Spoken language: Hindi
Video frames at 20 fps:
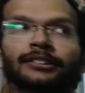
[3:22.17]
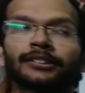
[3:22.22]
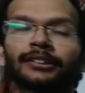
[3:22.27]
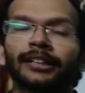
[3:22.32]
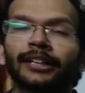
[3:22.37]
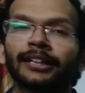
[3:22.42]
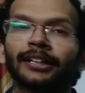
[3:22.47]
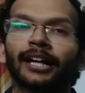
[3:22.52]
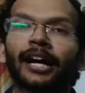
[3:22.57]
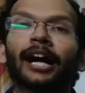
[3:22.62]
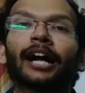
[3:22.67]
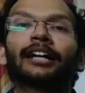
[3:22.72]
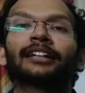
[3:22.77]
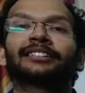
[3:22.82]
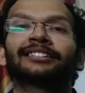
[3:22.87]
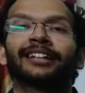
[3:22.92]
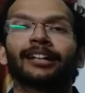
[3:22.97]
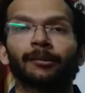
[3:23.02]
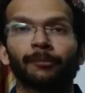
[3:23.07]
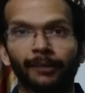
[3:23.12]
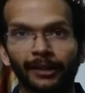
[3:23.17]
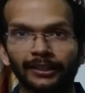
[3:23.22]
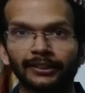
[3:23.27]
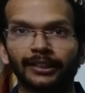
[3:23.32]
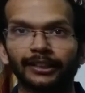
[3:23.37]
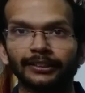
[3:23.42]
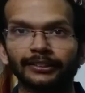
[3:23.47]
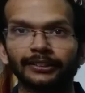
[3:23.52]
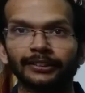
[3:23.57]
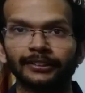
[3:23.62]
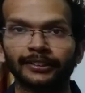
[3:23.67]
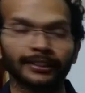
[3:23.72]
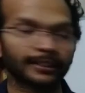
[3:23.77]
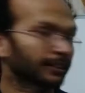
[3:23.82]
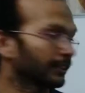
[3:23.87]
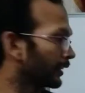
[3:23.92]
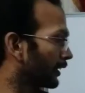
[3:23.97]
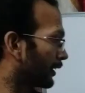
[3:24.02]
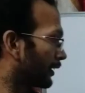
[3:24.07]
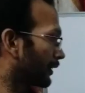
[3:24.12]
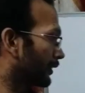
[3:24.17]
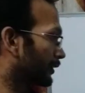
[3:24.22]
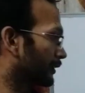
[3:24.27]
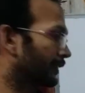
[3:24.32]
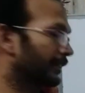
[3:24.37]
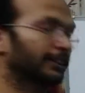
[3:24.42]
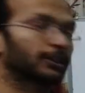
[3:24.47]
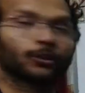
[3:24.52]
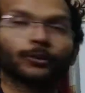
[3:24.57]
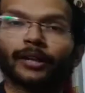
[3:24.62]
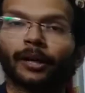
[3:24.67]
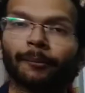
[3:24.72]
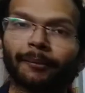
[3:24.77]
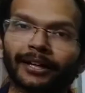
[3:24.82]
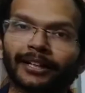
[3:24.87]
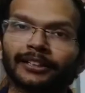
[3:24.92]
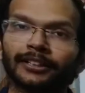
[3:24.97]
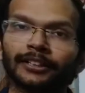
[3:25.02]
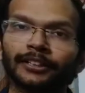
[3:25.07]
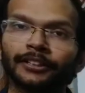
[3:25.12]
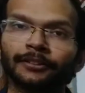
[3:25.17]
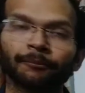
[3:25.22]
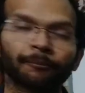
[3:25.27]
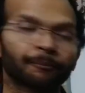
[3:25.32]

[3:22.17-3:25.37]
के आठ साल बाद आई थी ठीक थी तो ये अमेरिकन